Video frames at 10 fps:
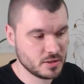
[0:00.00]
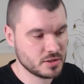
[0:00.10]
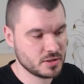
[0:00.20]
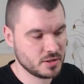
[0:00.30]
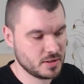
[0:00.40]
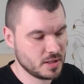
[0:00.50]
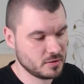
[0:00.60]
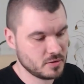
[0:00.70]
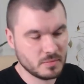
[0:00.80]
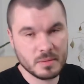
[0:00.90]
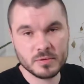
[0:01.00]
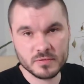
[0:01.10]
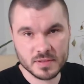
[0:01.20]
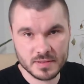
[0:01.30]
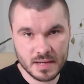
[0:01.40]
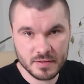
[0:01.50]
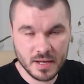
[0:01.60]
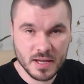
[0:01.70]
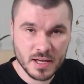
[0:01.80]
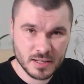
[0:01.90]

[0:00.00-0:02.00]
niż ten, który mamy tu w zestawie.